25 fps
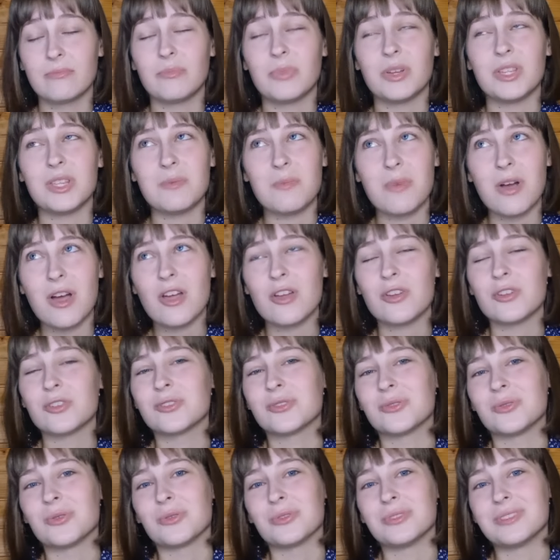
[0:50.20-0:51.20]
Понимаю,
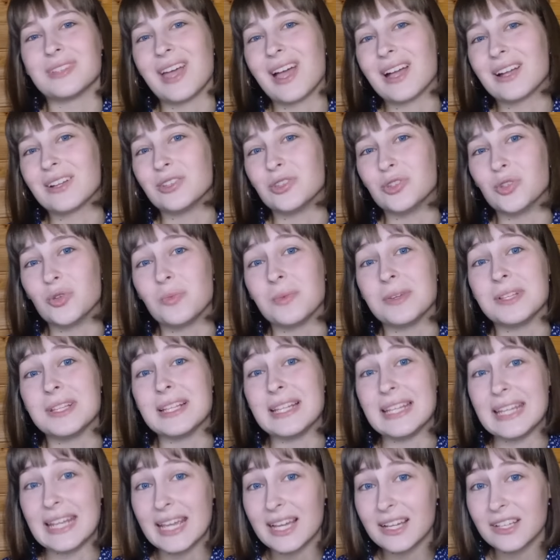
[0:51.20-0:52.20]
что так думать
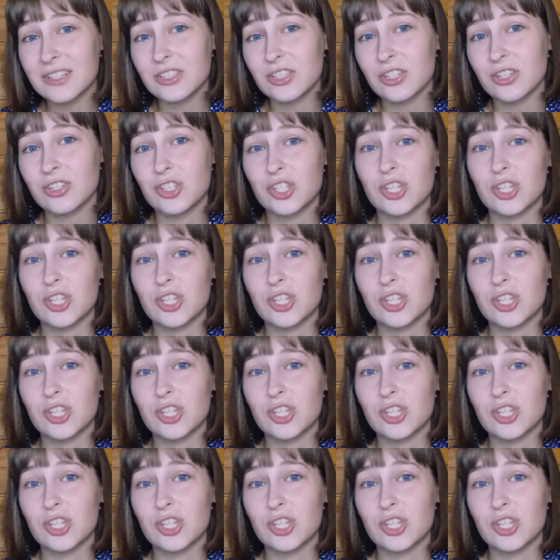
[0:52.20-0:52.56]
легче,